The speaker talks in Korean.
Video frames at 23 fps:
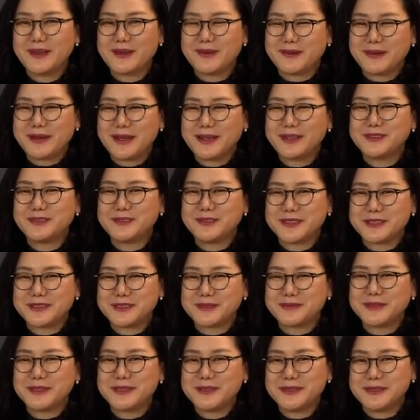와
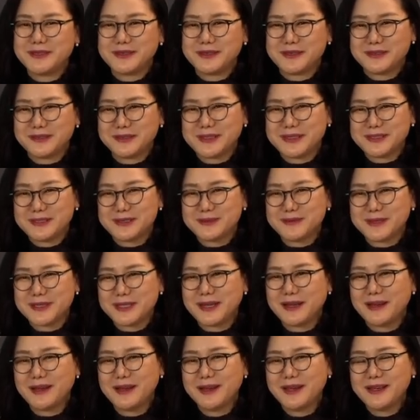주셨으면
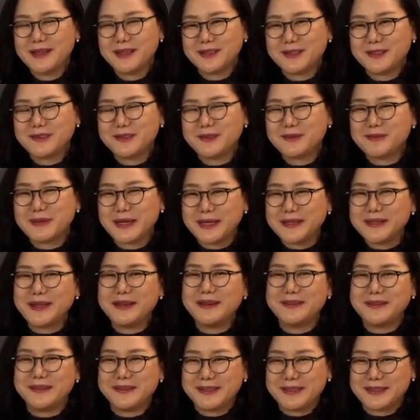좋겠습니다. 그리고
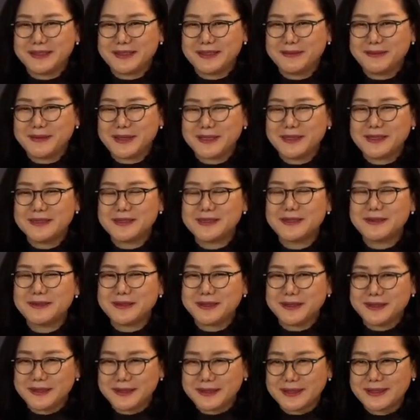매달 열리는 매달
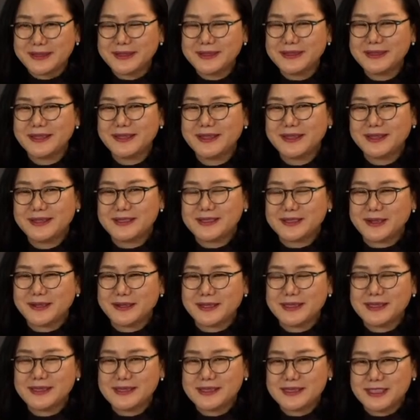새롭게 열리는
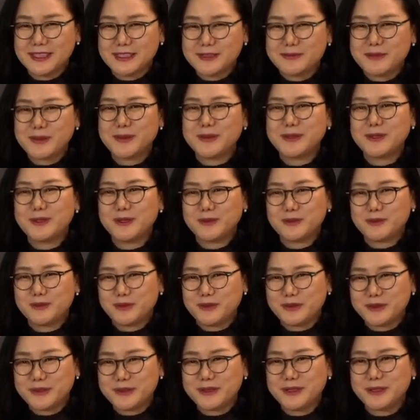저희 세인트폴
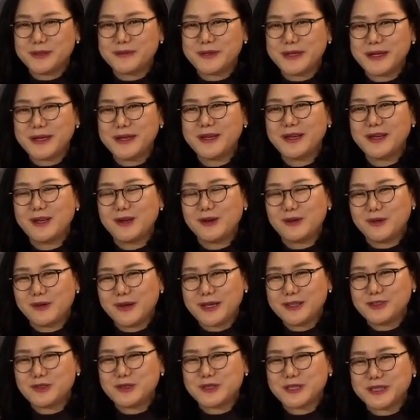북클럽에
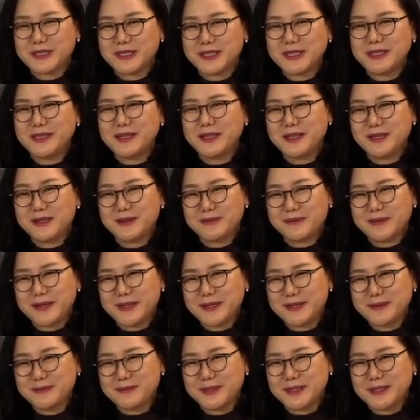와 주시기
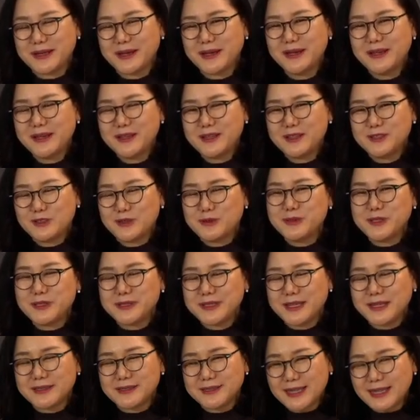바랍니다. 좀 더
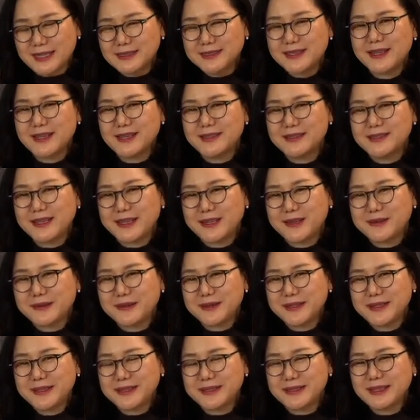자세한
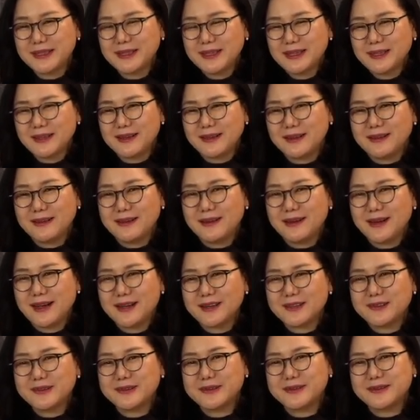내용은 어,
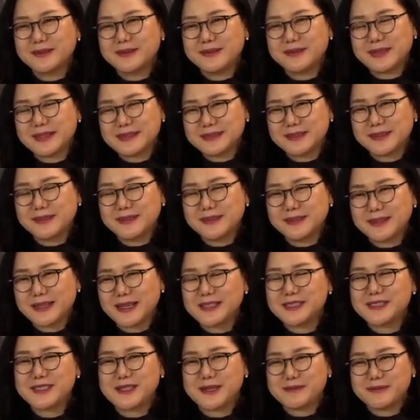학교에서
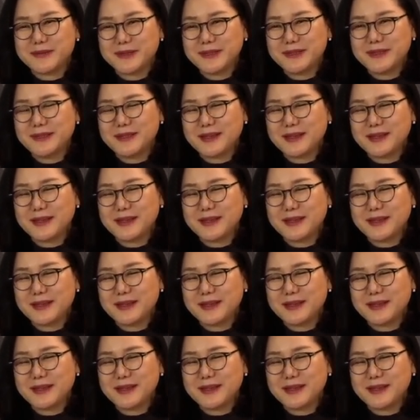다시 한번